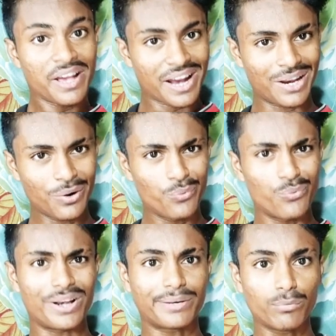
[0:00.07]
हेलो
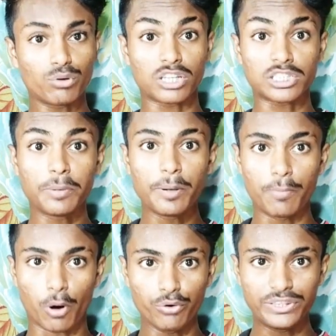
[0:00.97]
वेलकम दोस्तों आज की वीडियो
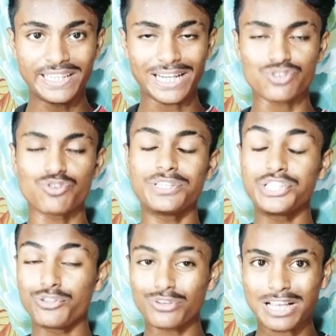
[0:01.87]
बहुत ही खास होना जो
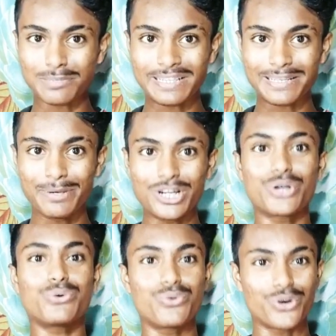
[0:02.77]
दोस्तों आज मैं इस वीडियो का
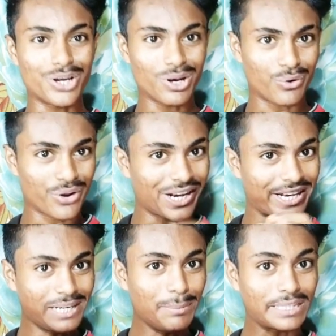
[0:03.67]
ट्यूटोरियल और
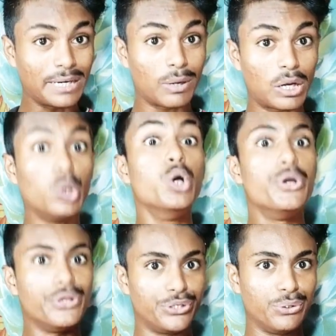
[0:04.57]
एडिटिंग बताने वाला
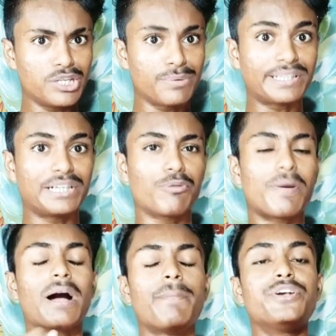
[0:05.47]
हूँ जो इस वक्त टिकटॉक पे
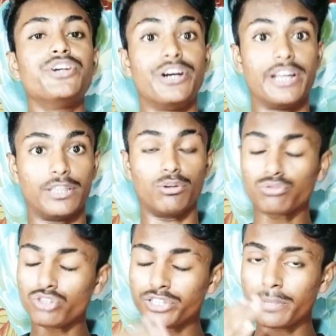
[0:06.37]
काफ़ी ट्रेंड है
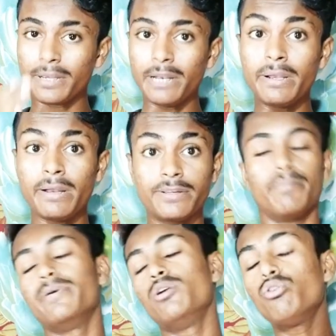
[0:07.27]
दोस्तों इससे पहले मैंने इस
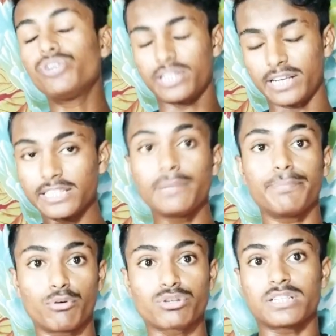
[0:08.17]
पर लॉन्ग तरह से
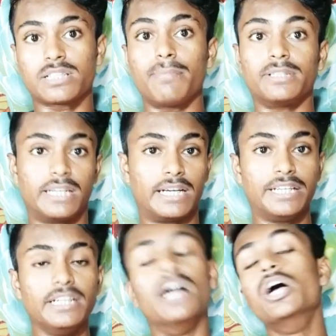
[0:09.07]
प्रोसेस था बताने का
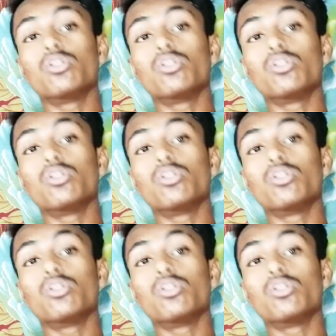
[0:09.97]
ठीक है